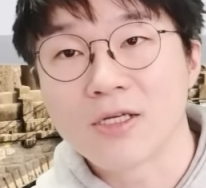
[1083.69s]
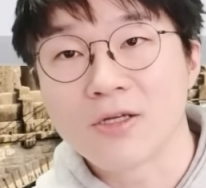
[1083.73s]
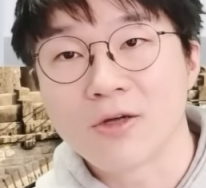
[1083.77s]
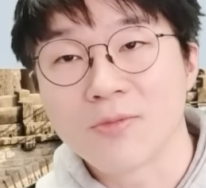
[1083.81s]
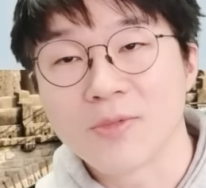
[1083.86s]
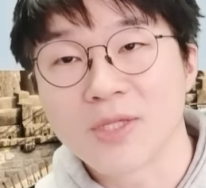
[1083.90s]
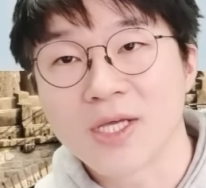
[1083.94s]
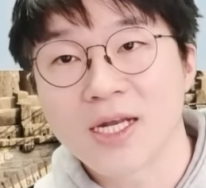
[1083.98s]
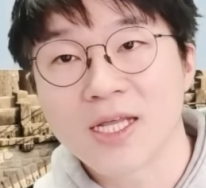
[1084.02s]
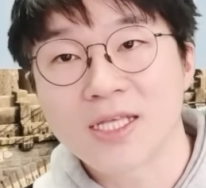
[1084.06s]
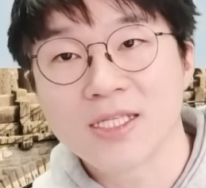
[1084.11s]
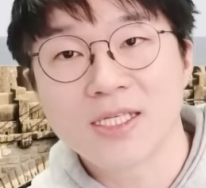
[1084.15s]

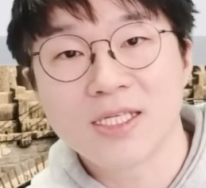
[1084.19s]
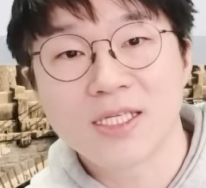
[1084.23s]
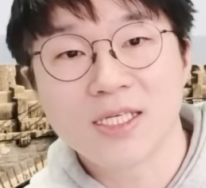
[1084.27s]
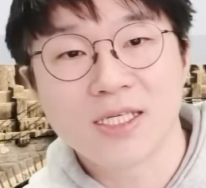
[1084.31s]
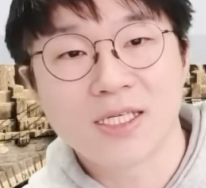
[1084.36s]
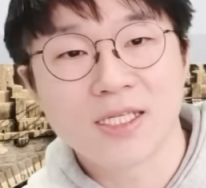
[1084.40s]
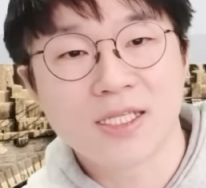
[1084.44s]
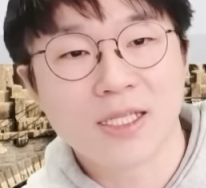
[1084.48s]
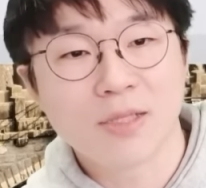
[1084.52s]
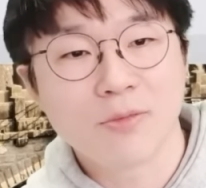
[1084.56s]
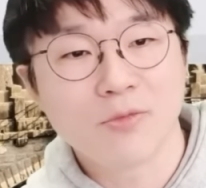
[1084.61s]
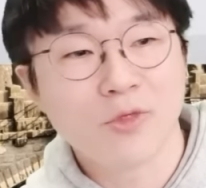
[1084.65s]
옆 나라들이
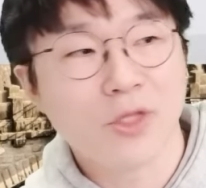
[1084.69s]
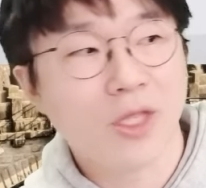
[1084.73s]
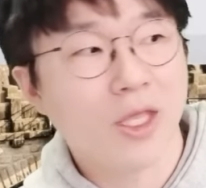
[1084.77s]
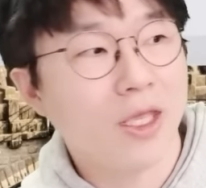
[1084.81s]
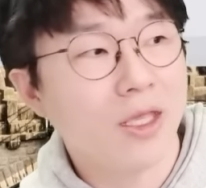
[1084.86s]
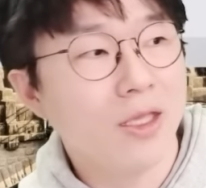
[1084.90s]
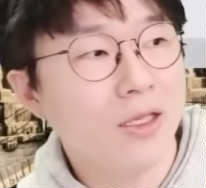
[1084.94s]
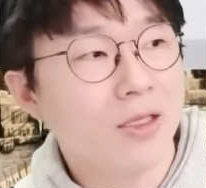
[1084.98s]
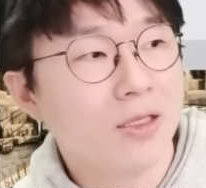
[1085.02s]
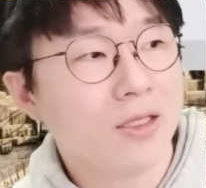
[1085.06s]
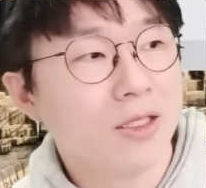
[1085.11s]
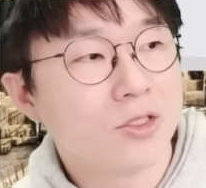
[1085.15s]
있기
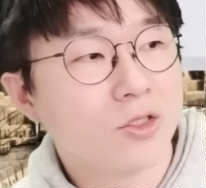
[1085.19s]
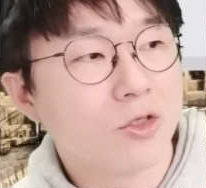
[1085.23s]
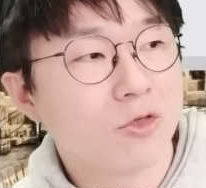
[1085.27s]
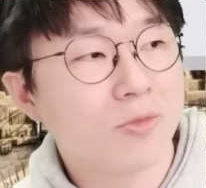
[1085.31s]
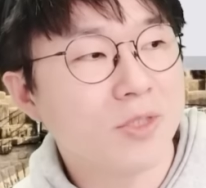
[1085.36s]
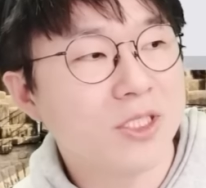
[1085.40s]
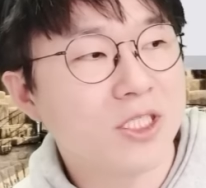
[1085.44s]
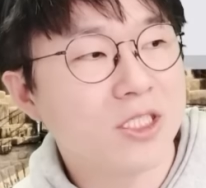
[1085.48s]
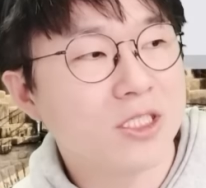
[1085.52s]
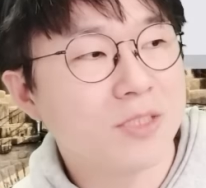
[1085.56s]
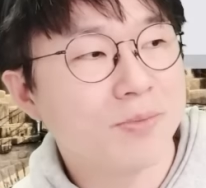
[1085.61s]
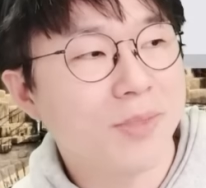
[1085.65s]
때문에
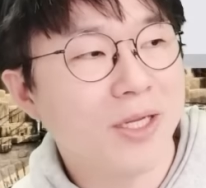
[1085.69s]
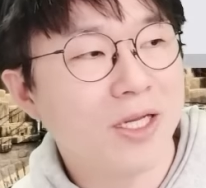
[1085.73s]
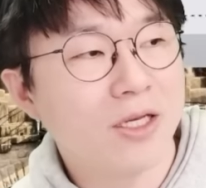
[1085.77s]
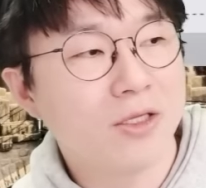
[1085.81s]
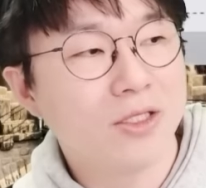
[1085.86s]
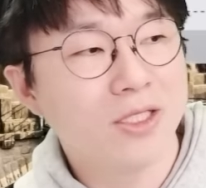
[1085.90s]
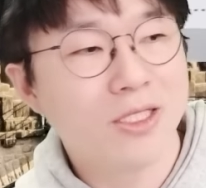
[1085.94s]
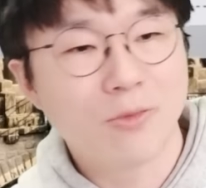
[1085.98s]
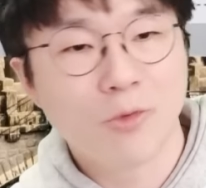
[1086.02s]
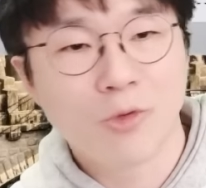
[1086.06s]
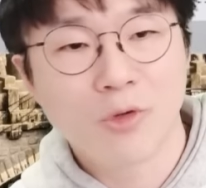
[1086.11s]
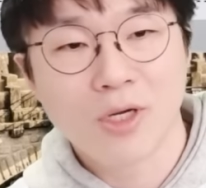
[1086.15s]

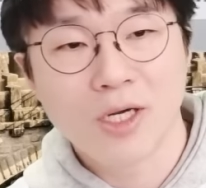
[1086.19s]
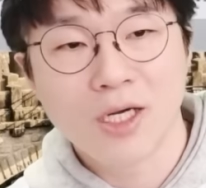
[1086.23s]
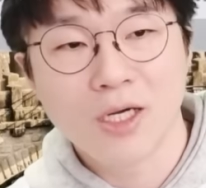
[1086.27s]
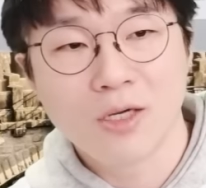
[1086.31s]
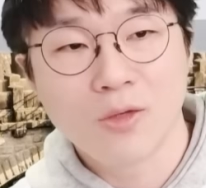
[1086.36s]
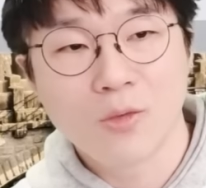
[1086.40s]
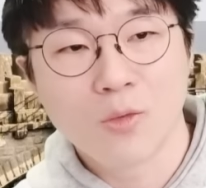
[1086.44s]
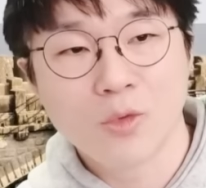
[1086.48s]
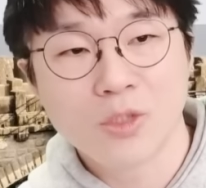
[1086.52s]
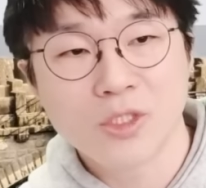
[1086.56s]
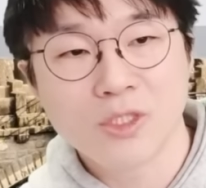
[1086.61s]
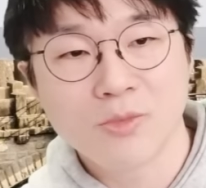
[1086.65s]
1978년
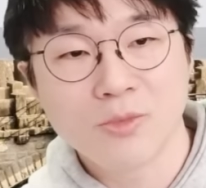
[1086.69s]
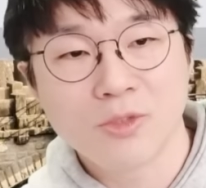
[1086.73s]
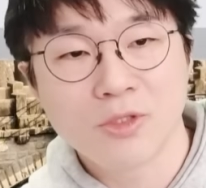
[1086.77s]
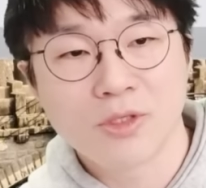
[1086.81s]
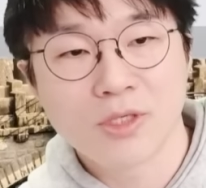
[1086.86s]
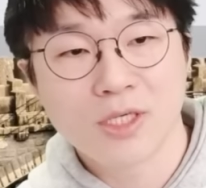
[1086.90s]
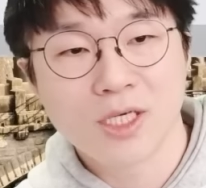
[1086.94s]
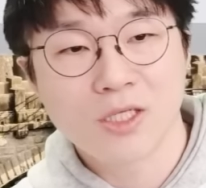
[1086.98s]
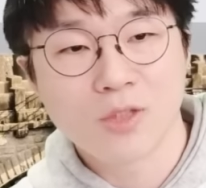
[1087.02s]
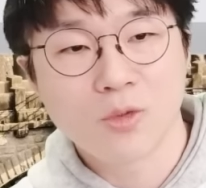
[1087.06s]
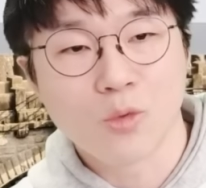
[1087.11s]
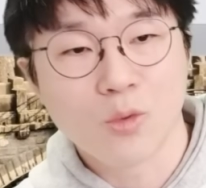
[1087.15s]
일본과
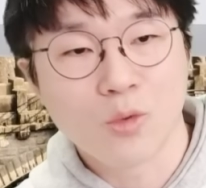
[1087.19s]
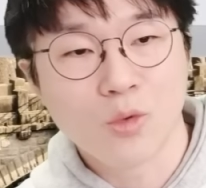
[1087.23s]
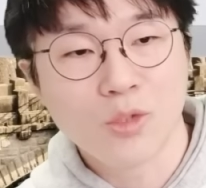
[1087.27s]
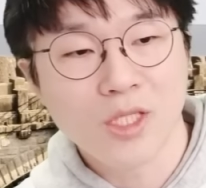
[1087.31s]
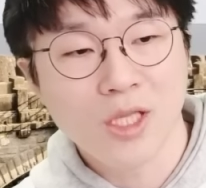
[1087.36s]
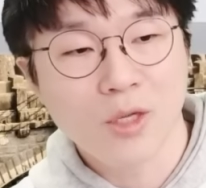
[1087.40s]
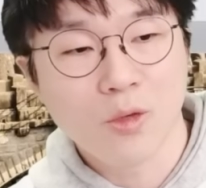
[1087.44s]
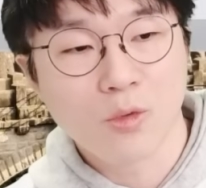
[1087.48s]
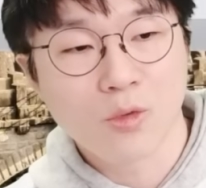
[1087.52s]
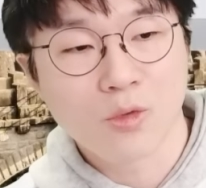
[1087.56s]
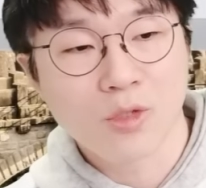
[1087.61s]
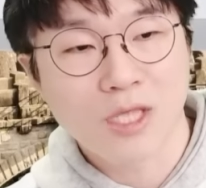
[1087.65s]
50년간
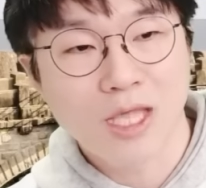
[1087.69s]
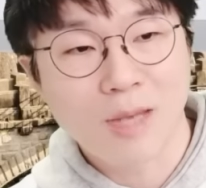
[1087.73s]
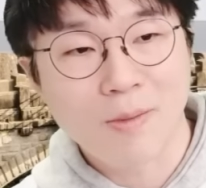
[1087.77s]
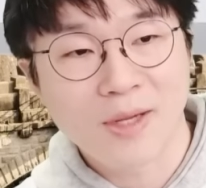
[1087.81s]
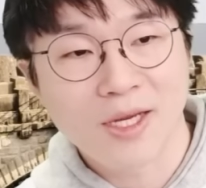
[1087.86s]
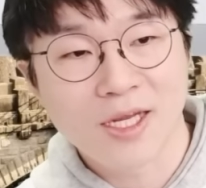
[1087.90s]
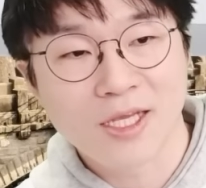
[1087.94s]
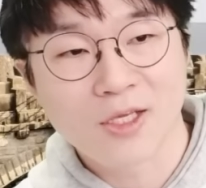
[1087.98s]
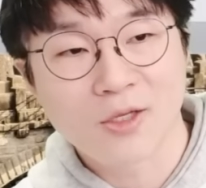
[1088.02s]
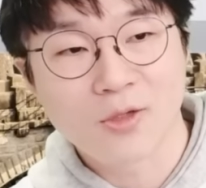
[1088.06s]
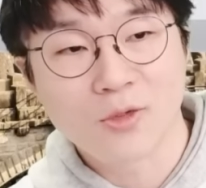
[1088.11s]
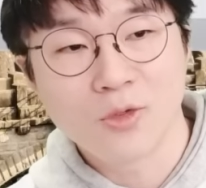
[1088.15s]
5대5로
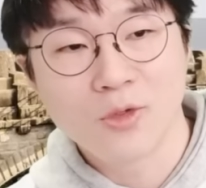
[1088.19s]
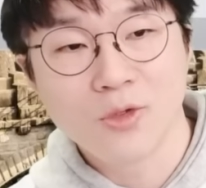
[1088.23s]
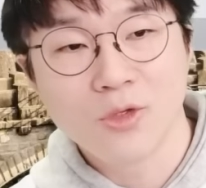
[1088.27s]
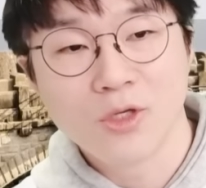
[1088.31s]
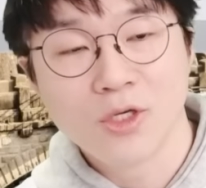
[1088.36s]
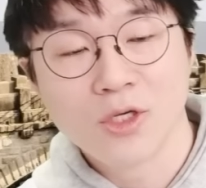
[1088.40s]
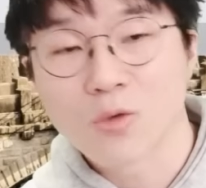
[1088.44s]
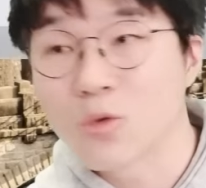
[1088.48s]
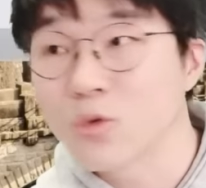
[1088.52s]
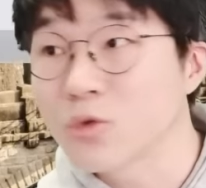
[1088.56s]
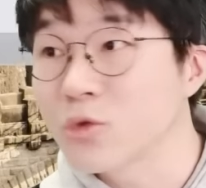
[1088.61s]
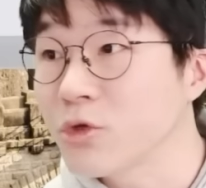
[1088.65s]

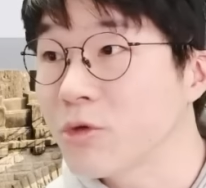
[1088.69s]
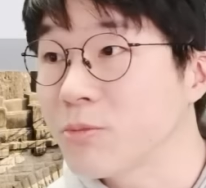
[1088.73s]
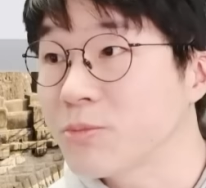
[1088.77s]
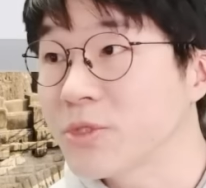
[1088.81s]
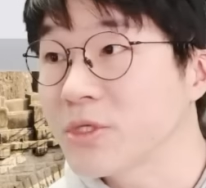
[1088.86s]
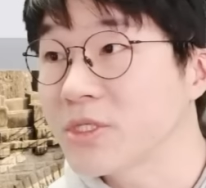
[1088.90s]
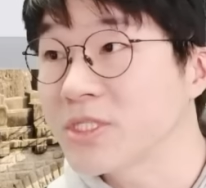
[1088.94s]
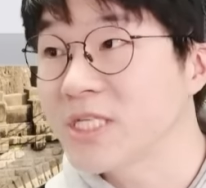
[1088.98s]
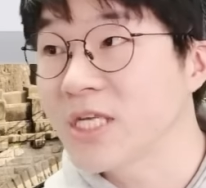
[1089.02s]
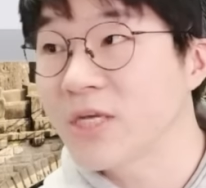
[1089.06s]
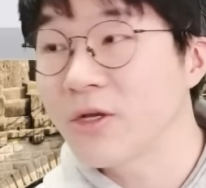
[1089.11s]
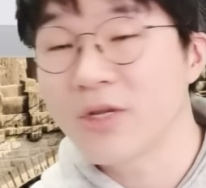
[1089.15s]
개발하기로
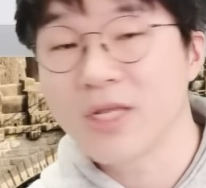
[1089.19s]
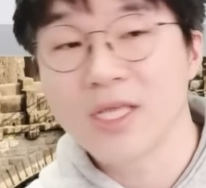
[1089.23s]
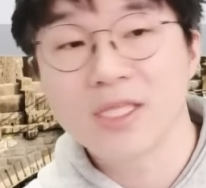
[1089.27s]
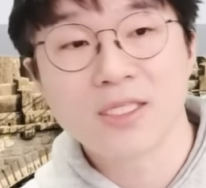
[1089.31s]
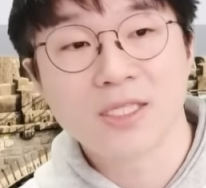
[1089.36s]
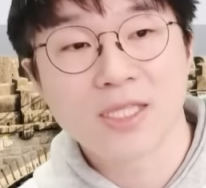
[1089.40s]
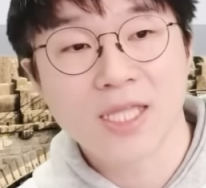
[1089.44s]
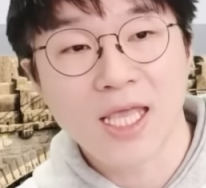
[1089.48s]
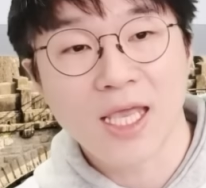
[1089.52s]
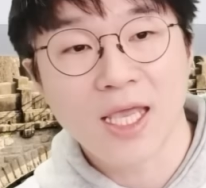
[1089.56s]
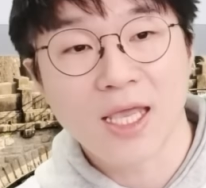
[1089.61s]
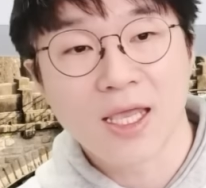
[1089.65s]
공동협정을
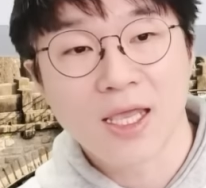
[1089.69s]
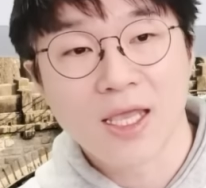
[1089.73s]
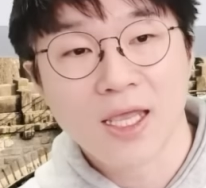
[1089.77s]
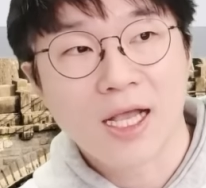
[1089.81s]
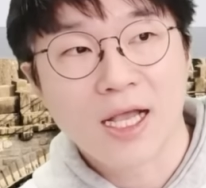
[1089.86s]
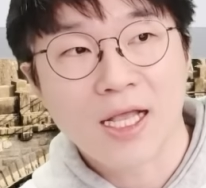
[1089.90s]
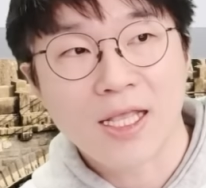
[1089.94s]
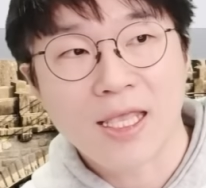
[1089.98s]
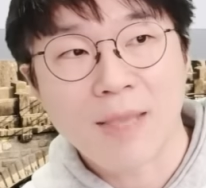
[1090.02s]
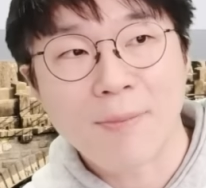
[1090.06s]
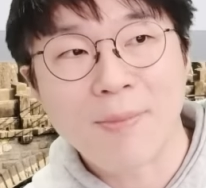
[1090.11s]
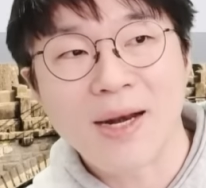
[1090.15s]
체결했는데
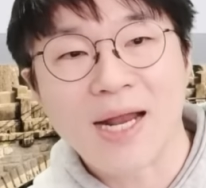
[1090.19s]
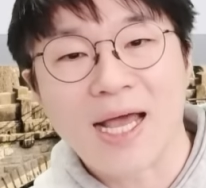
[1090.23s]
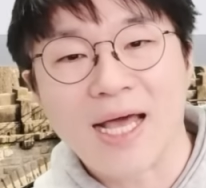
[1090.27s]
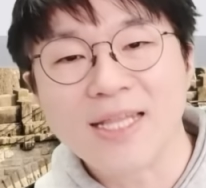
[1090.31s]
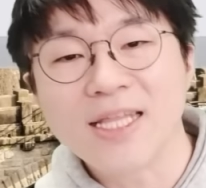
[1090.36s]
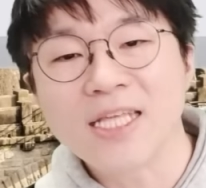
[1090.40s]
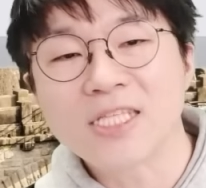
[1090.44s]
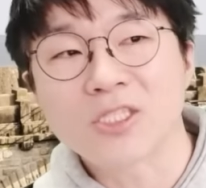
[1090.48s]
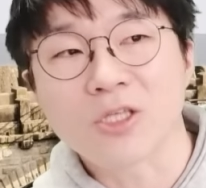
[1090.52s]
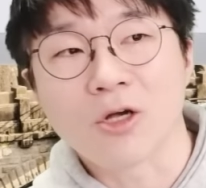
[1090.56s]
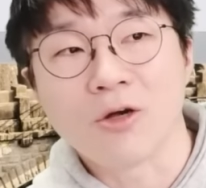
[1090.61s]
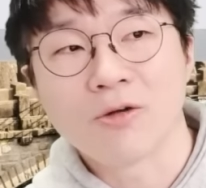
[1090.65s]
개발
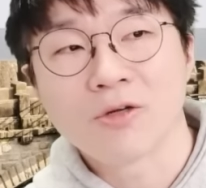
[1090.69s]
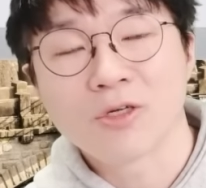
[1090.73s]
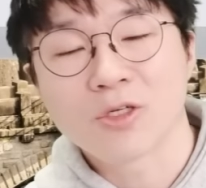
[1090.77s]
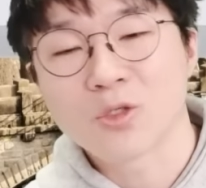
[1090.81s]
안 했죠.